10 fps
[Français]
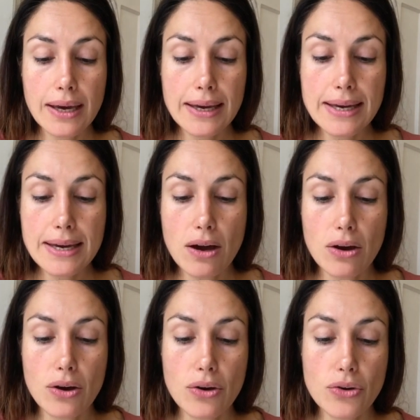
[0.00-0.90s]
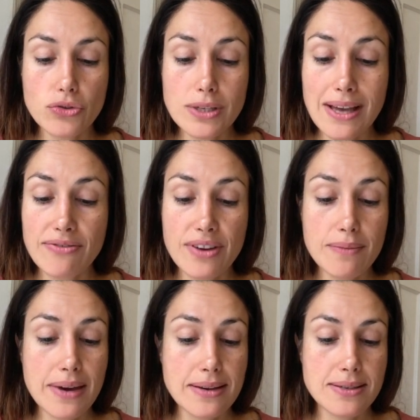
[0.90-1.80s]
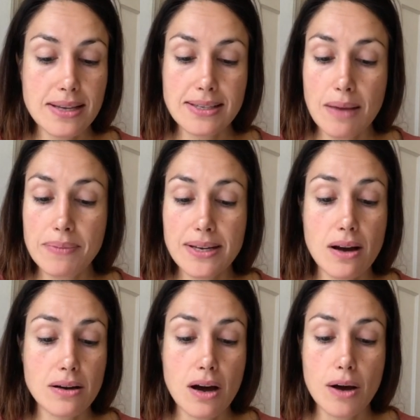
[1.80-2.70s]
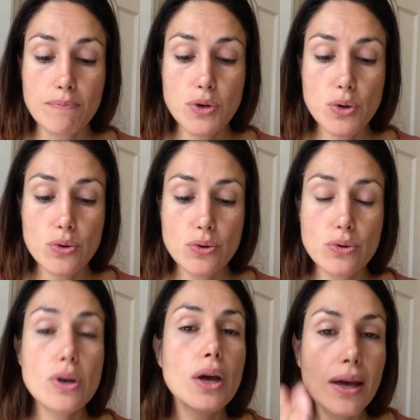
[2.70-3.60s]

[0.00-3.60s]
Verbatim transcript: Et euh, ce que ça fait, ben, ça s'applique encore mieux.